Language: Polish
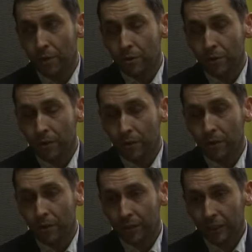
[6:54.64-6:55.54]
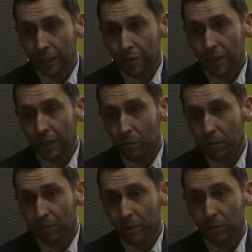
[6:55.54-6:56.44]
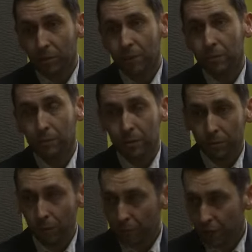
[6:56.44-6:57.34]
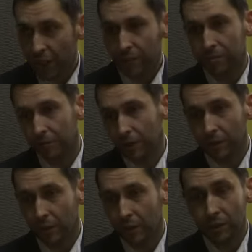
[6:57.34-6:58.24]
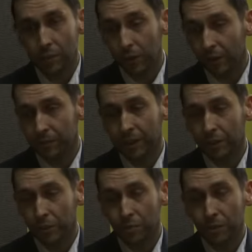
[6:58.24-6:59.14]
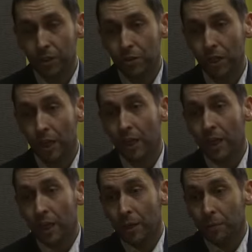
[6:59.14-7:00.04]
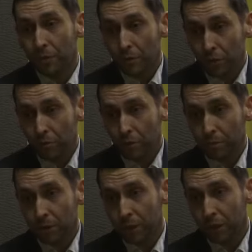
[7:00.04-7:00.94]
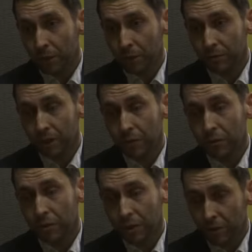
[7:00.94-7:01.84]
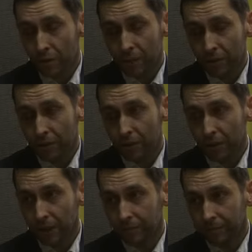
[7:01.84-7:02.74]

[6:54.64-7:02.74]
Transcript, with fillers: Czyli to taka średnia postępowa, pomimo przerw e, robionych w trakcie płynięcia, była przeszło 5 km na godzinę, czyli bardzo dobra.